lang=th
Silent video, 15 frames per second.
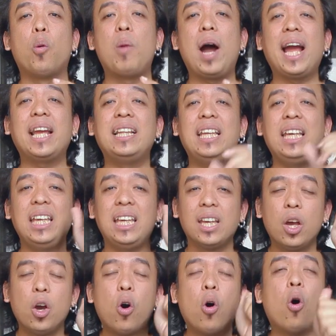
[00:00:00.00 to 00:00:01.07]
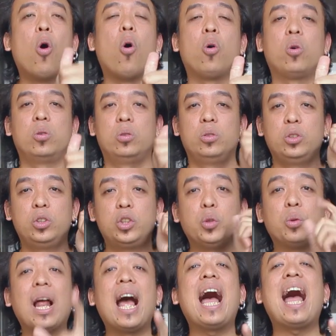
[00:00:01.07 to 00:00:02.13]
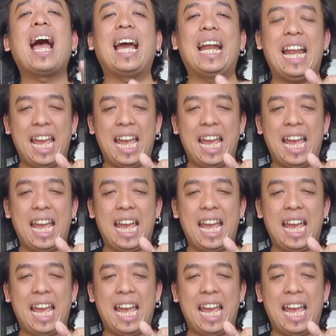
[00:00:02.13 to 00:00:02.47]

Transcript: มให้ที่ 6.5 คะแน